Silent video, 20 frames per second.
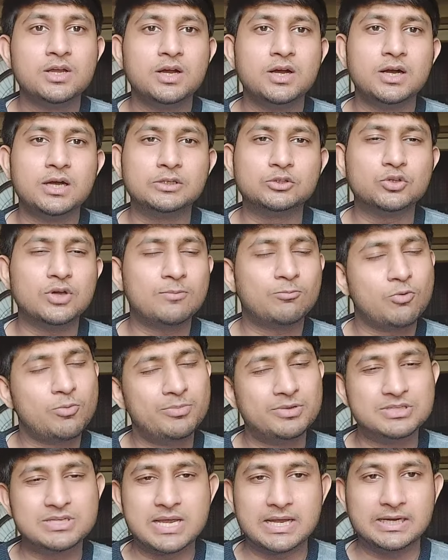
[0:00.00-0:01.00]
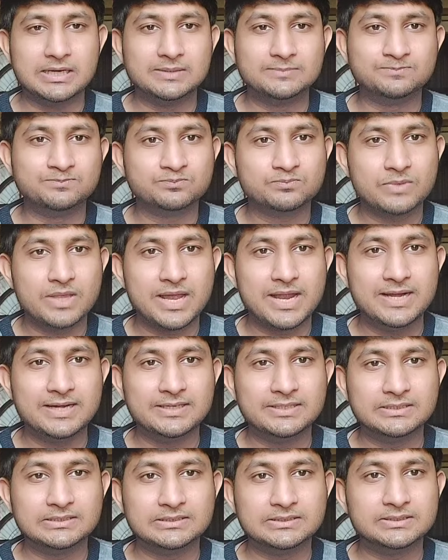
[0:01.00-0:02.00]
तो आपको मिल जाएगा
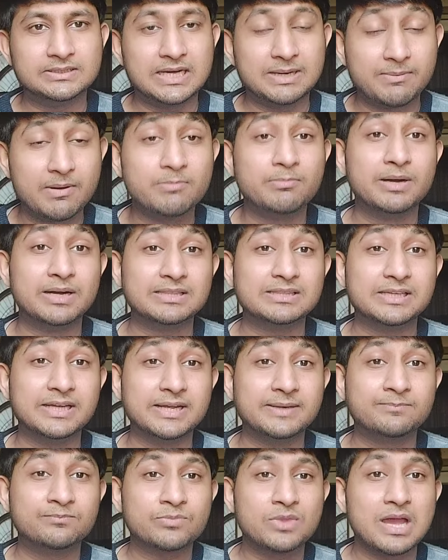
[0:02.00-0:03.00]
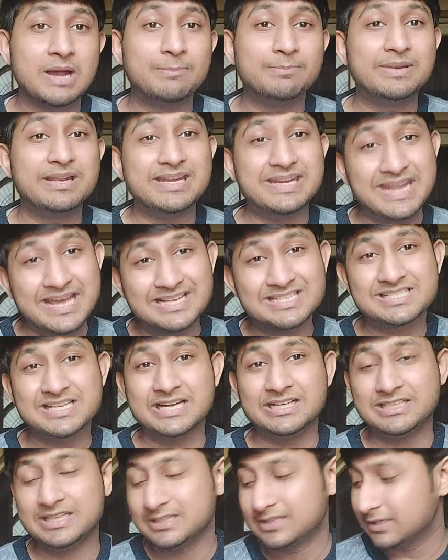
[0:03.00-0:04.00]
एंड uh, अब हम बढ़ते हैं अपने नेक्स्ट
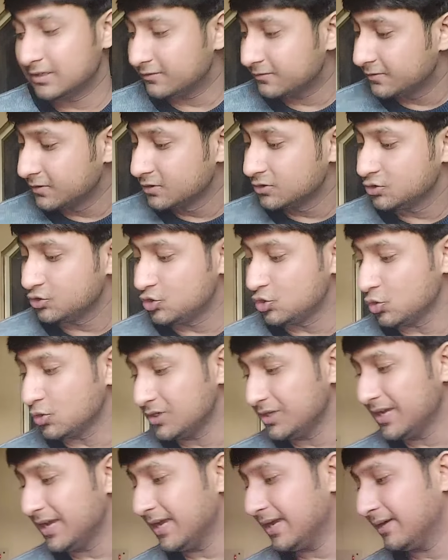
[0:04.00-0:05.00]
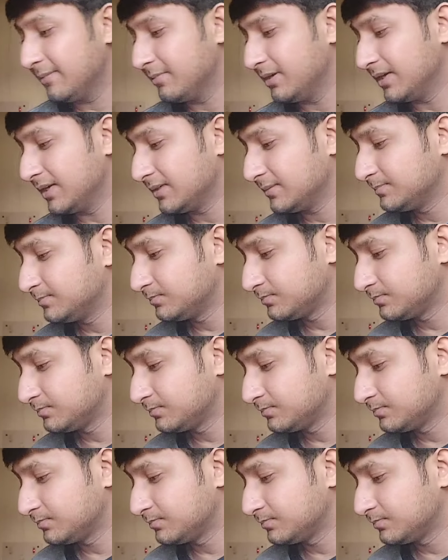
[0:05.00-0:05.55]
सेट की तरफ जो कि है हमारा